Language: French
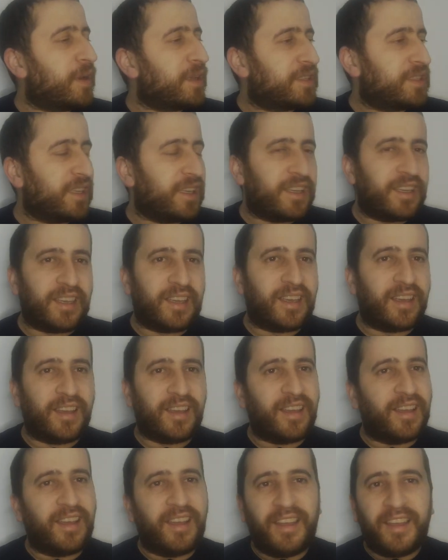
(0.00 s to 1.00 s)
bah, c'est
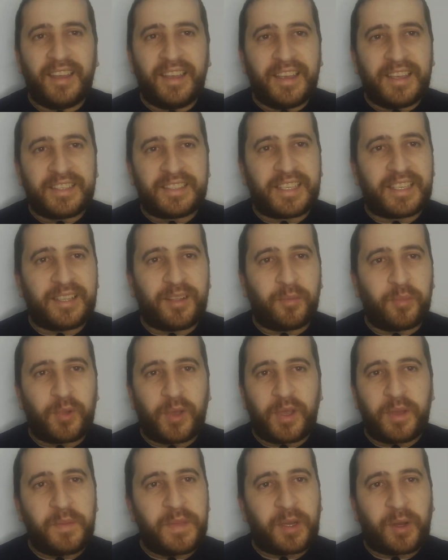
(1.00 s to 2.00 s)
des
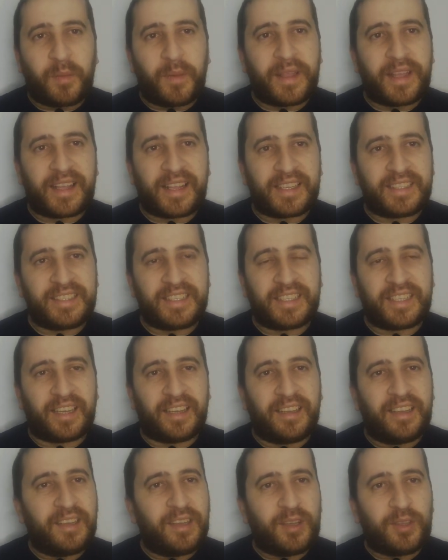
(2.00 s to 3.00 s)
employés de Micromania classique.
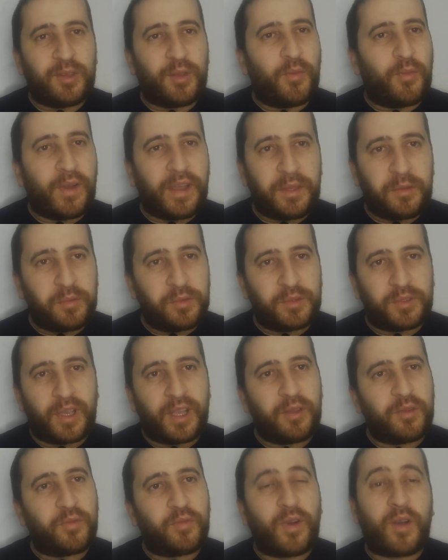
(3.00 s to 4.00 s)
Hein. Deux fois, ils sont tout
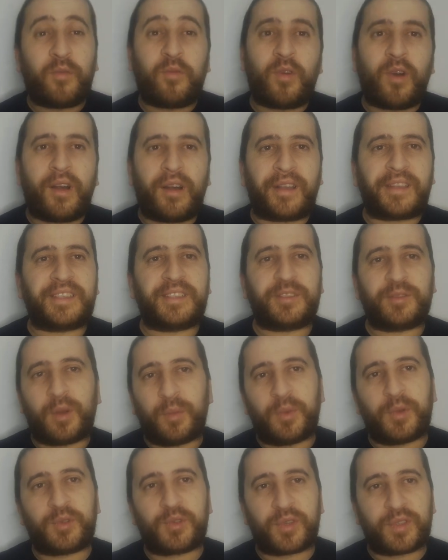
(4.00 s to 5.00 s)
seul deux fois, voir s'ils ont un
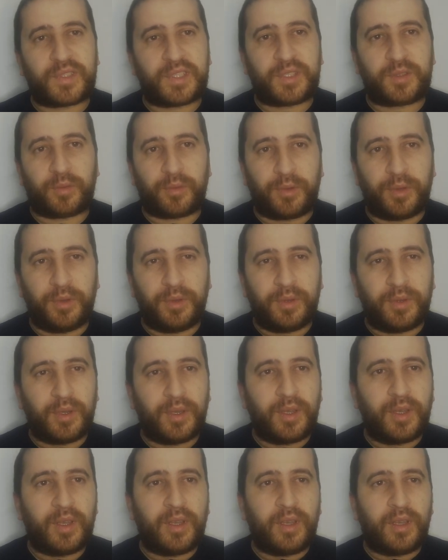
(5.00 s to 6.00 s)
peu de chance, ils sont deux.
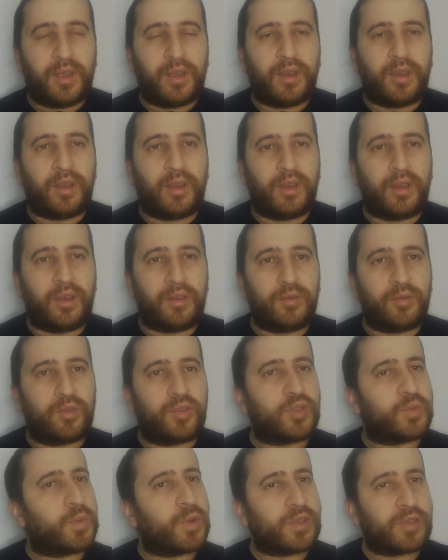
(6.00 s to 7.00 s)

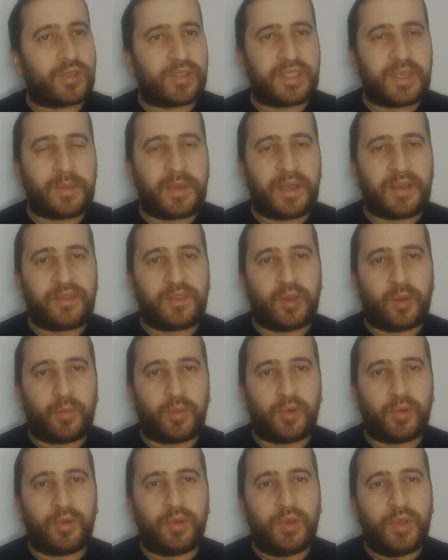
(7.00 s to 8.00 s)
donc, je pense que c'est pas évident
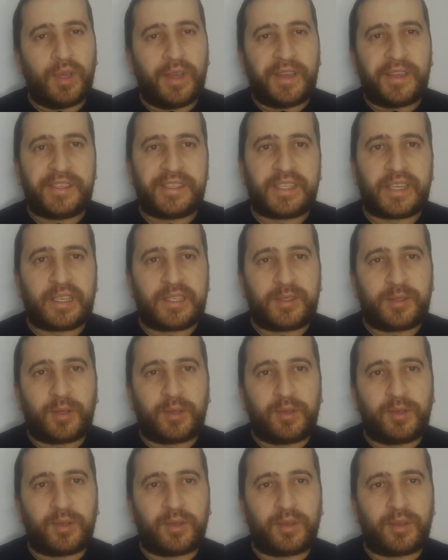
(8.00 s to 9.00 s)
pour eux. J'irai
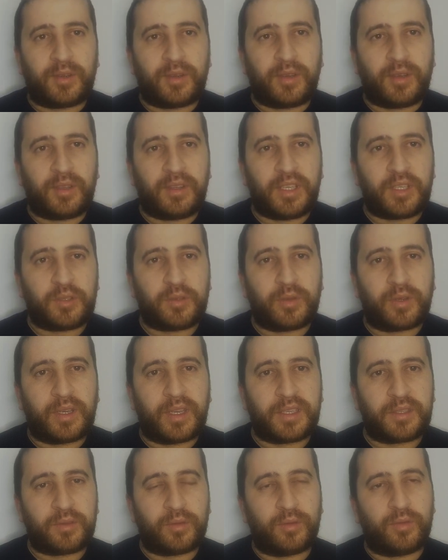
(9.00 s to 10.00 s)
stock des jeux
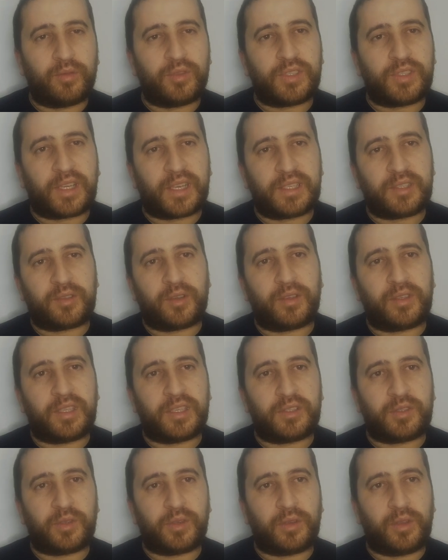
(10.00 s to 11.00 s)
d'occasion, j'irai stock des
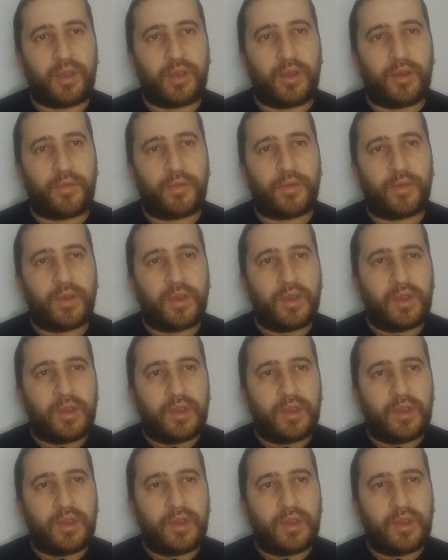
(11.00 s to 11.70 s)
jeux neufs,